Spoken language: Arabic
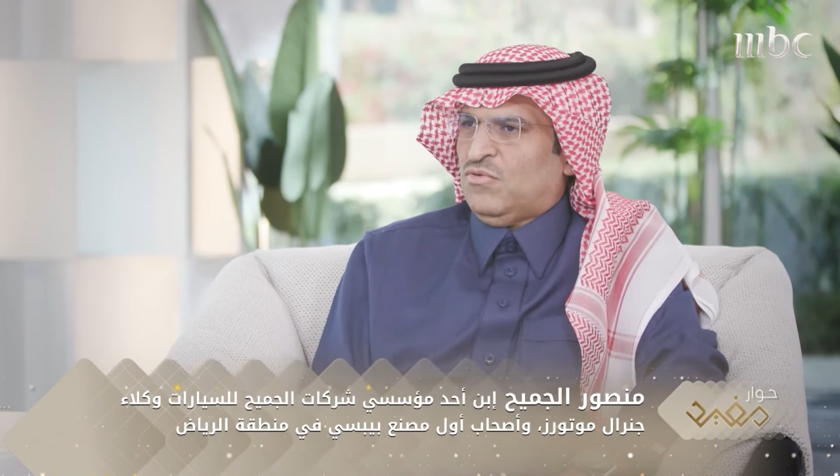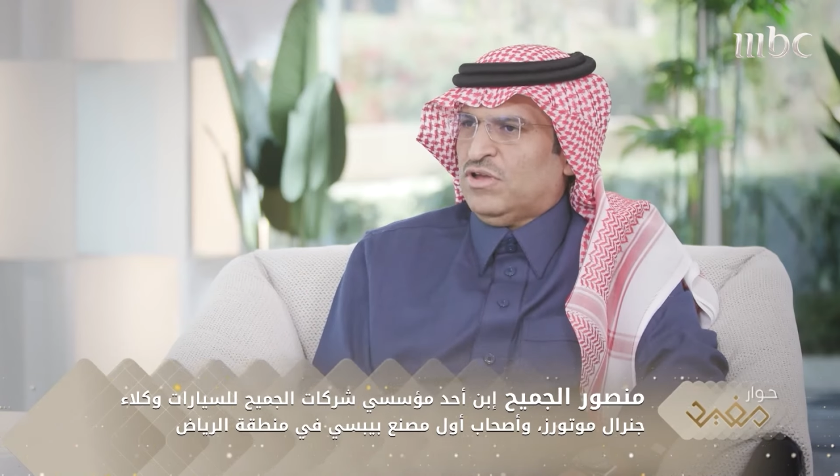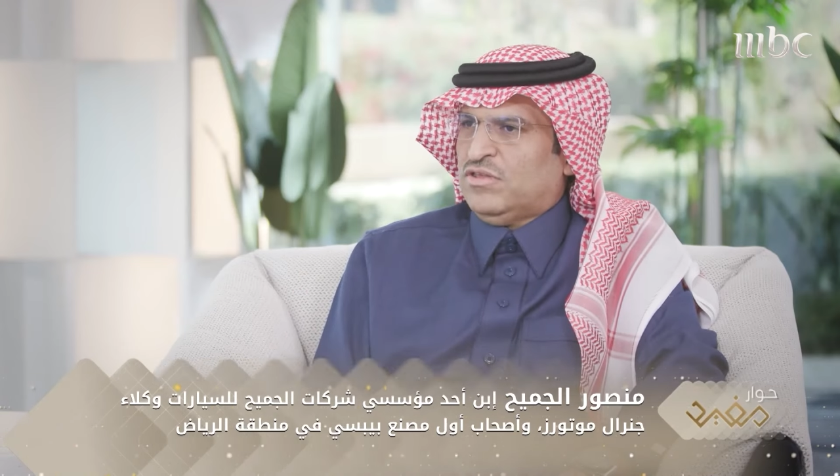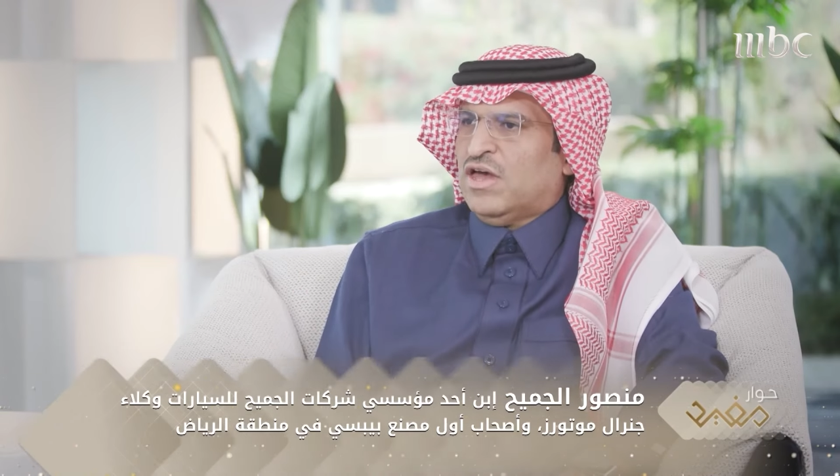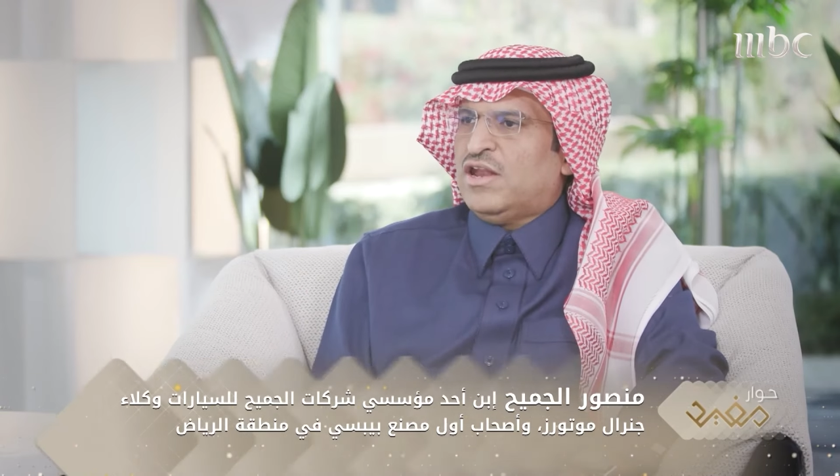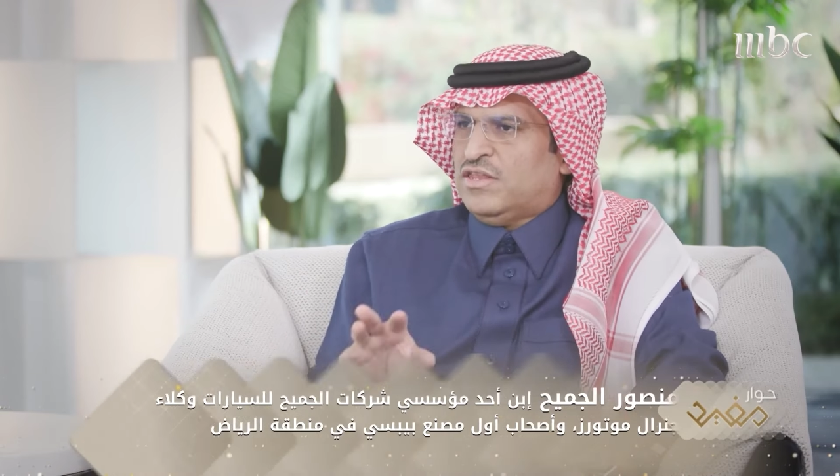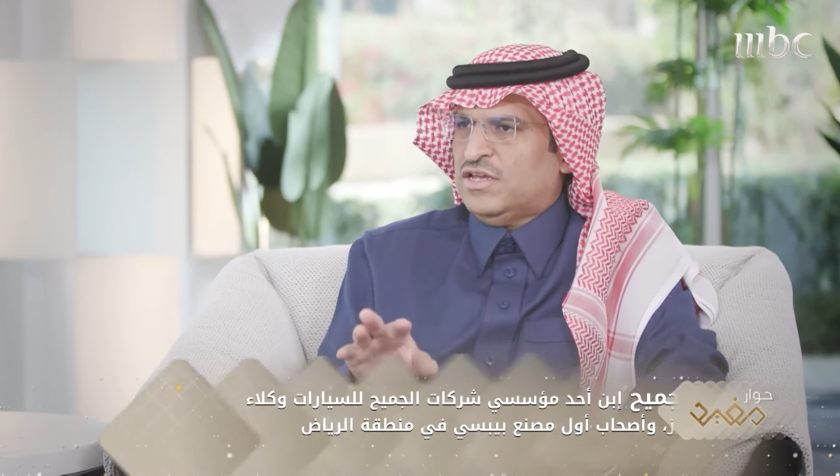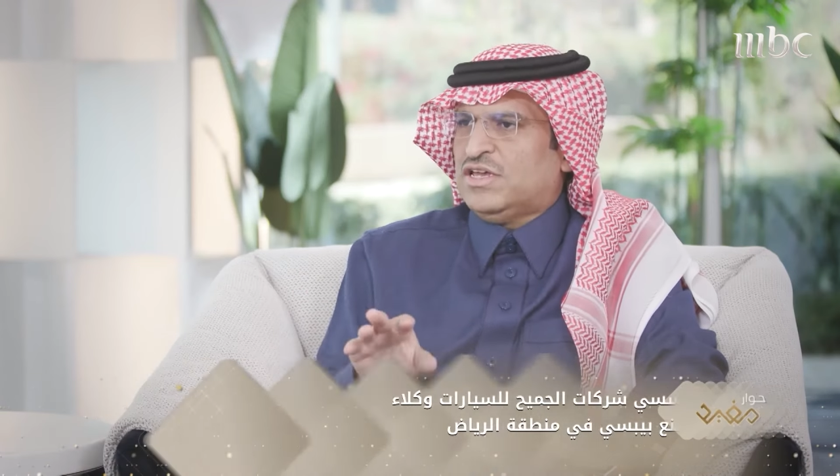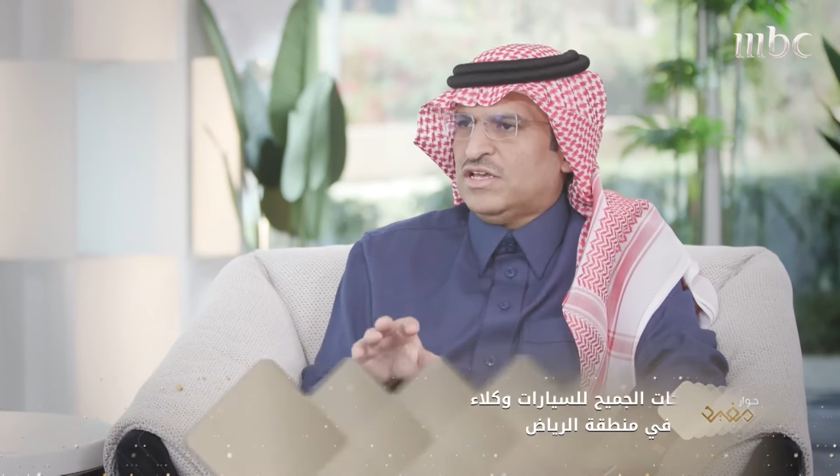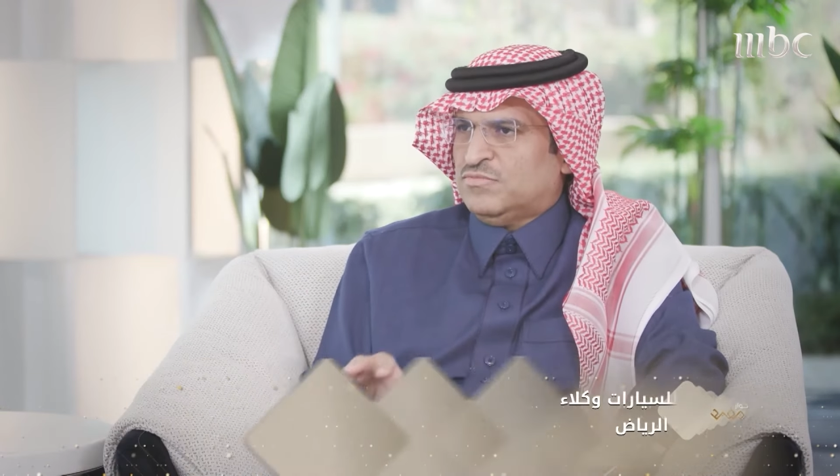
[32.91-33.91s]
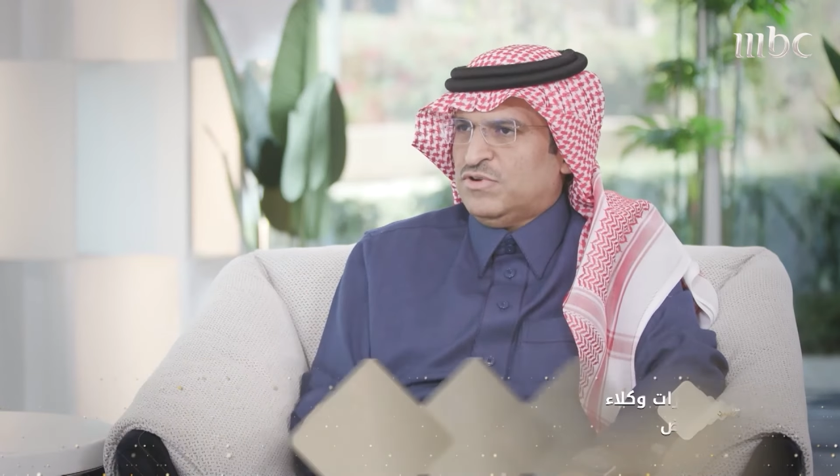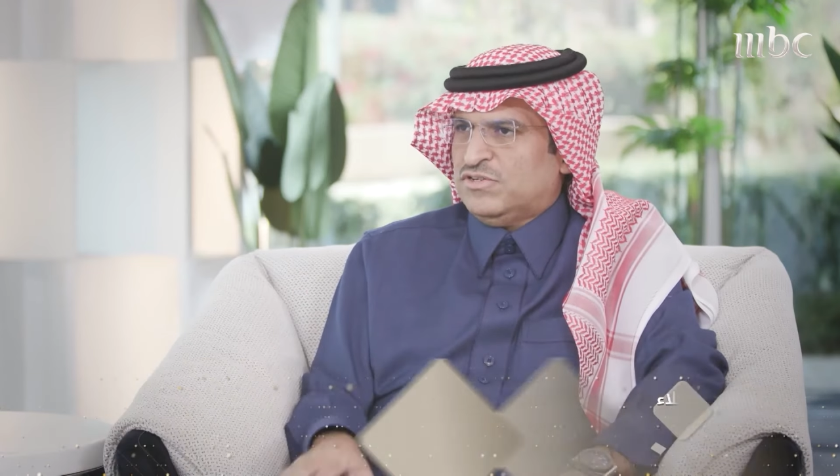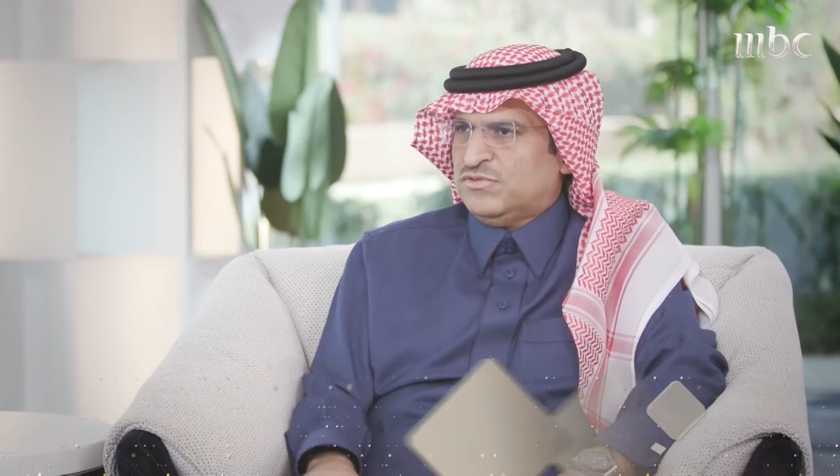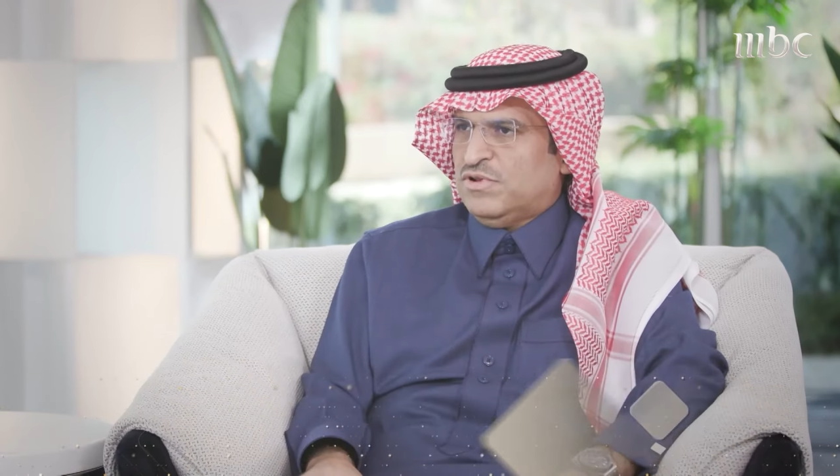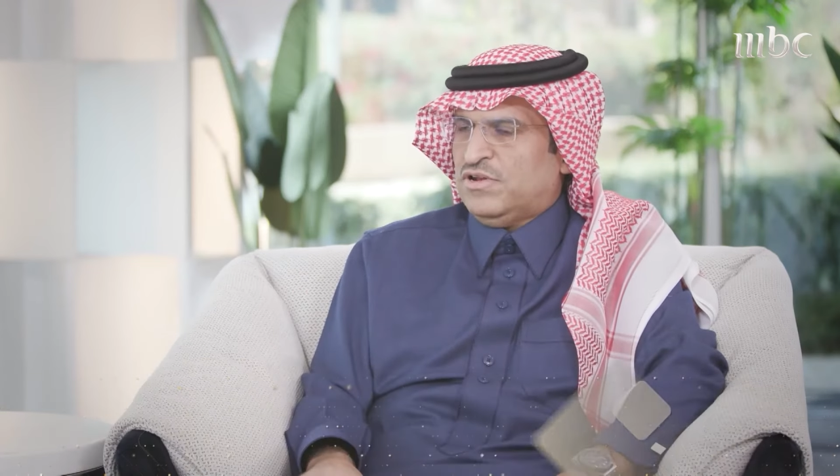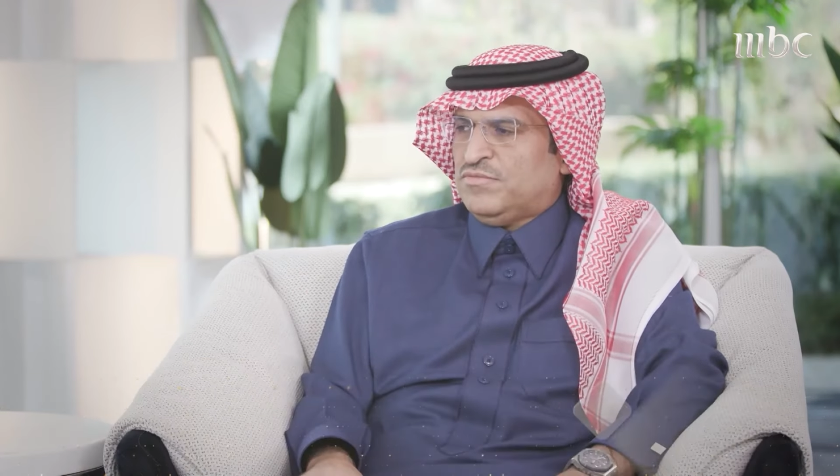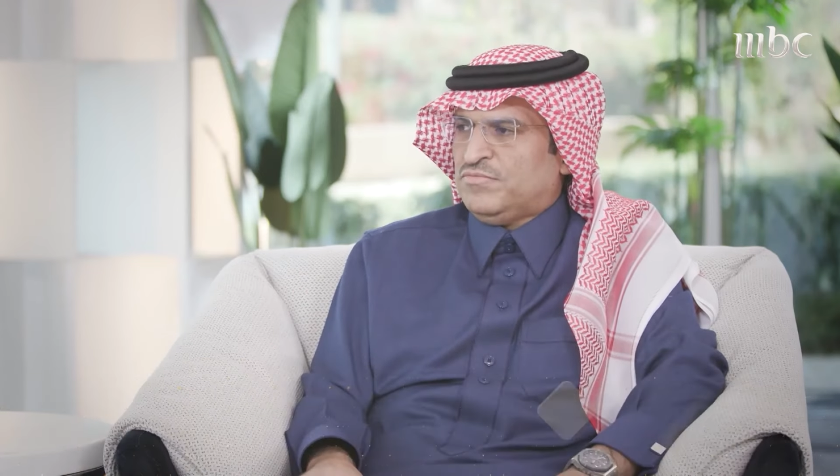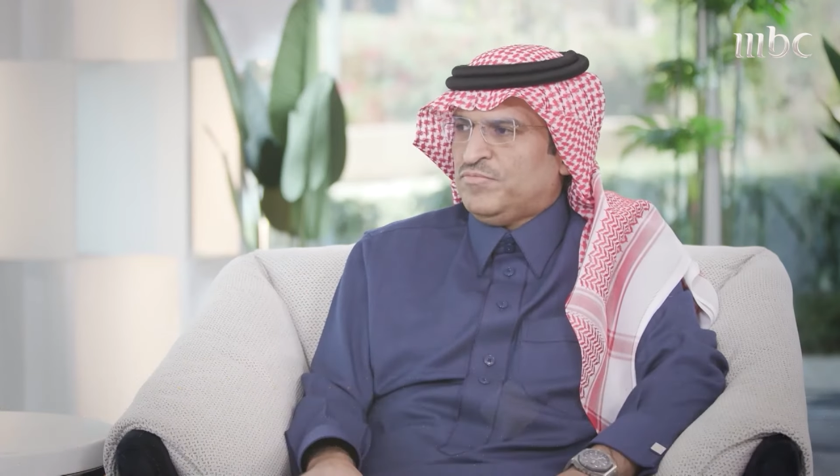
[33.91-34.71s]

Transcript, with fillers: الوقت كانت أساس بالنسبة له